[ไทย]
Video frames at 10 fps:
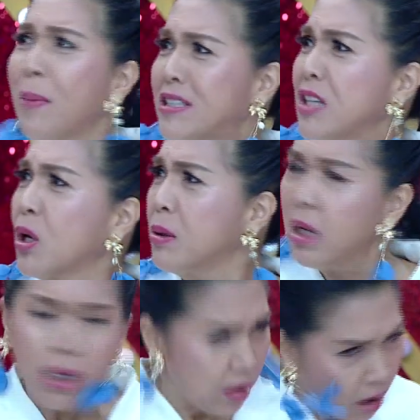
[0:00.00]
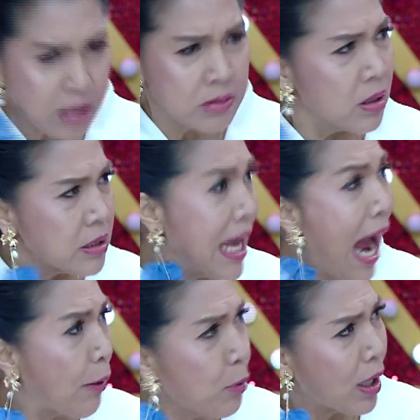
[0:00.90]
ดยาวๆยา
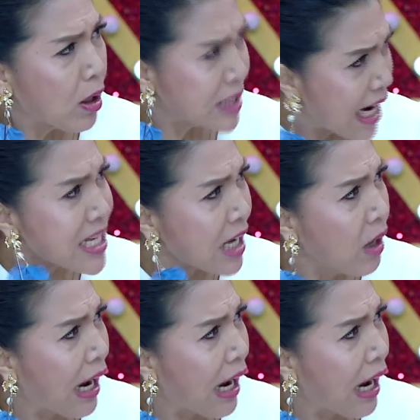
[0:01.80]
วด้วยแล้วก็ใช่ฉันเหรอ